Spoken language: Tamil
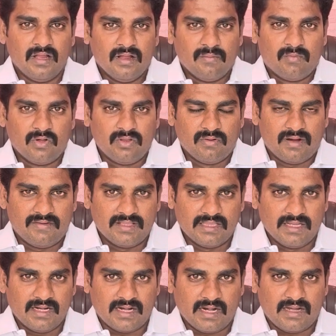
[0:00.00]
பொதுவாக வந்து
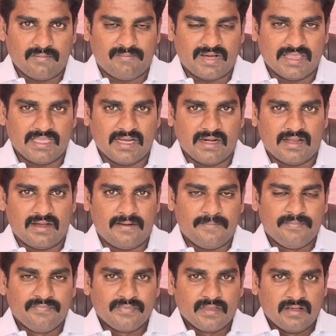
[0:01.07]
இன்றைக்கு பார்த்தீங்கன்னா
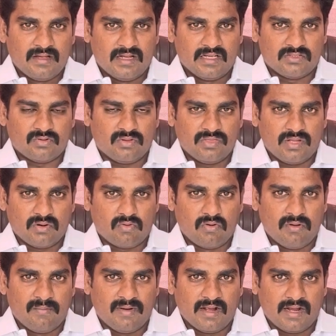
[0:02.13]
சொந்த
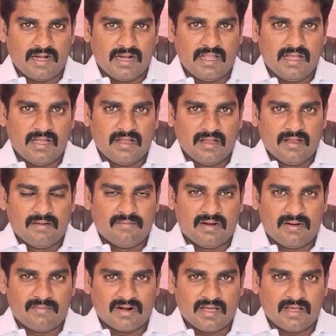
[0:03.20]
குடும்பங்களில்
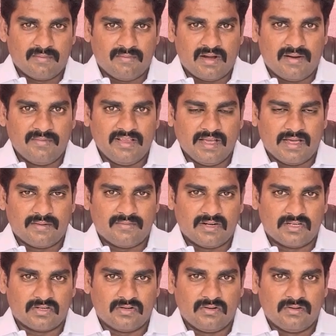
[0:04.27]
மாமனார் மாமியார்
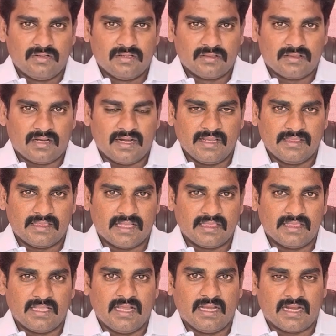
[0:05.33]
மற்றும் தாய்
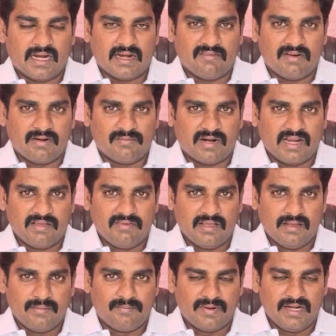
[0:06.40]
தந்தை கணவன் மனைவி
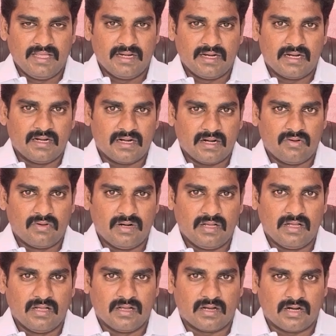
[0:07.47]
இப்படி இருக்கின்ற ஒரு
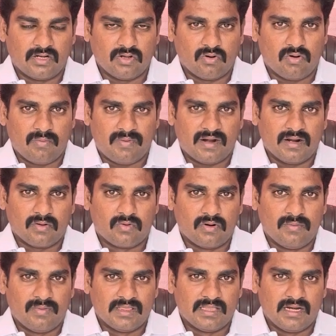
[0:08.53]
கட்டுக்கோப்பான
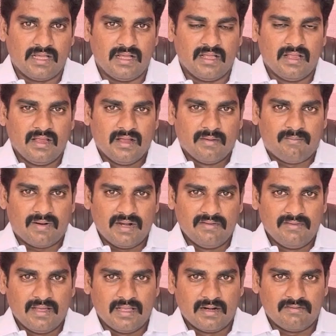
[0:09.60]
குடும்பத்தில்
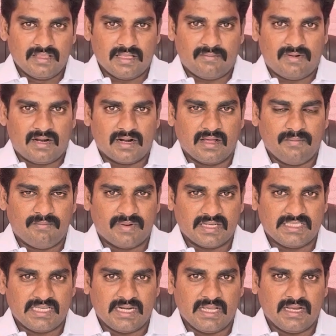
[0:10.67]
பல்வேறு விதமான
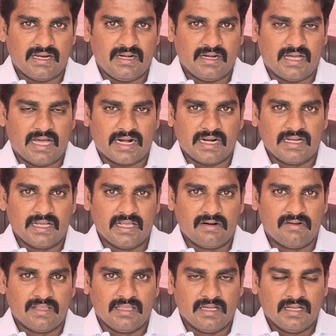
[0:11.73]
பிரச்சனைகள்
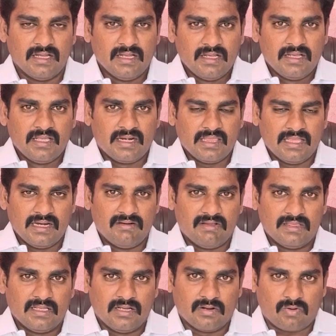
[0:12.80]
அரங்கேறுவது இறுதியில்
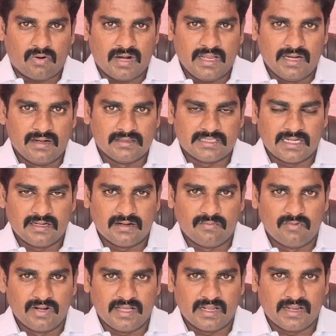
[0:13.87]
வந்து கொலையில் சென்று
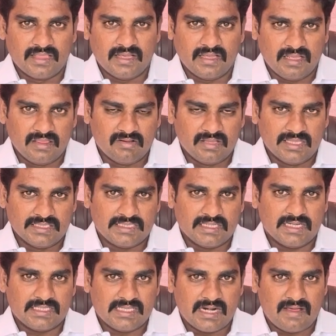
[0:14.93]
முடிகிறது இது வந்து
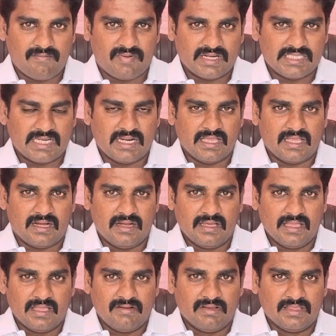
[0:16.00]
சின்ன சின்ன பிரச்சனை தான்
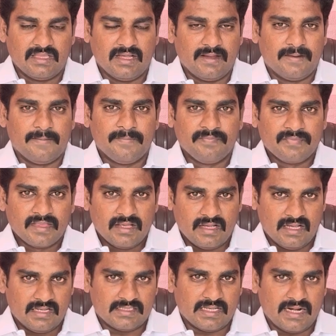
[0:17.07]
இதை வந்து
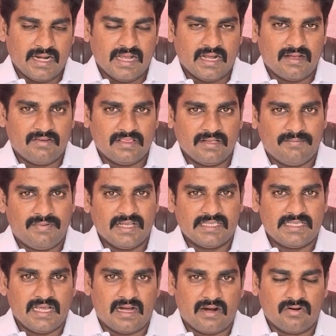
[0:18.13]
சரியாக வந்து
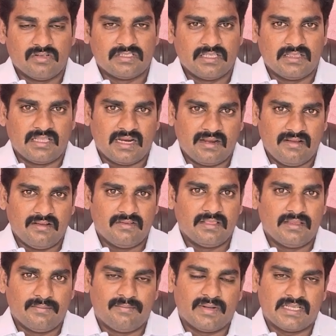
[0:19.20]
பேசி ஆலோசித்தாலவே
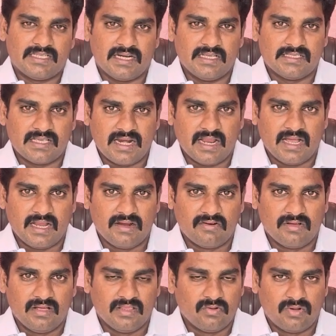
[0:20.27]
வந்து பிரச்சனை
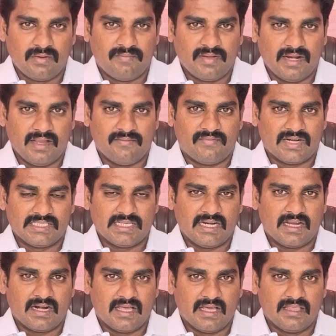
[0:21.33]
சரியாகிவிடும் இது ஒரு பெரிய பிரச்சனை
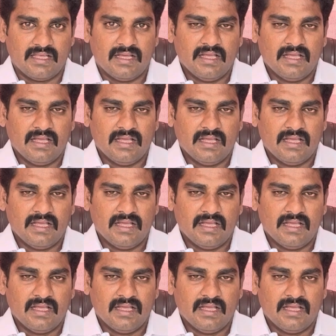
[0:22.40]
கிடையாது